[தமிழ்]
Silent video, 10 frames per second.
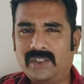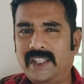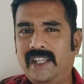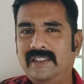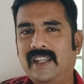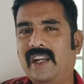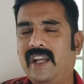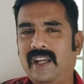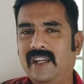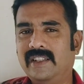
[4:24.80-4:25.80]
ஒரு சீரியஸான
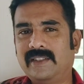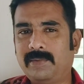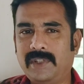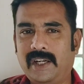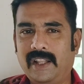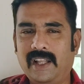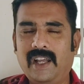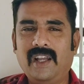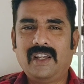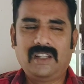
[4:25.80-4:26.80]
சப்ஜெக்ட்
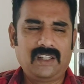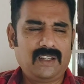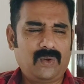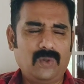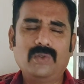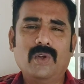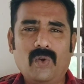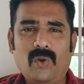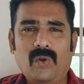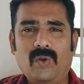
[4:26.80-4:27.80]
தான் கொஞ்சம்
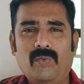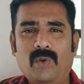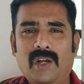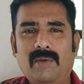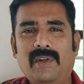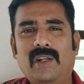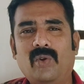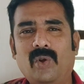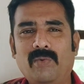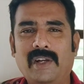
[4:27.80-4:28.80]
ஒரு ஒரு முக்கால் மணி
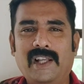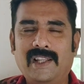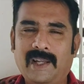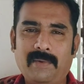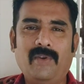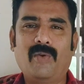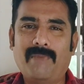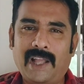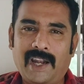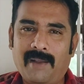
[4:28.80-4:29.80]
நேரம் ஒரு மணி நேரத்துக்கு அப்படியே ஒரு
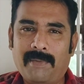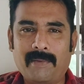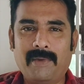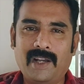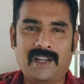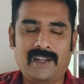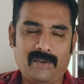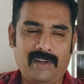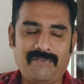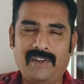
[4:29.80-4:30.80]
மலையாள படம் பார்க்குற
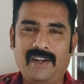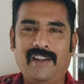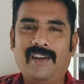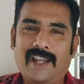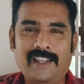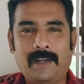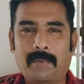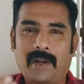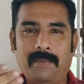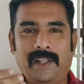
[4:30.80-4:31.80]
ஒரு எஃபெக்டில் இருக்குது
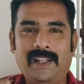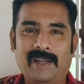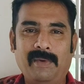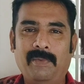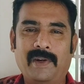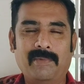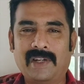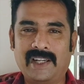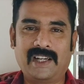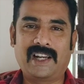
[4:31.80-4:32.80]
அதுக்கப்புறம் அப்படியே தமிழ்
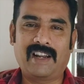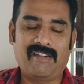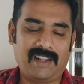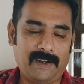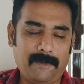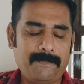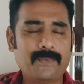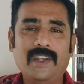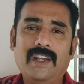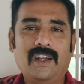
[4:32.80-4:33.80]
படமாட்ட ட்ராவல் ஆகும்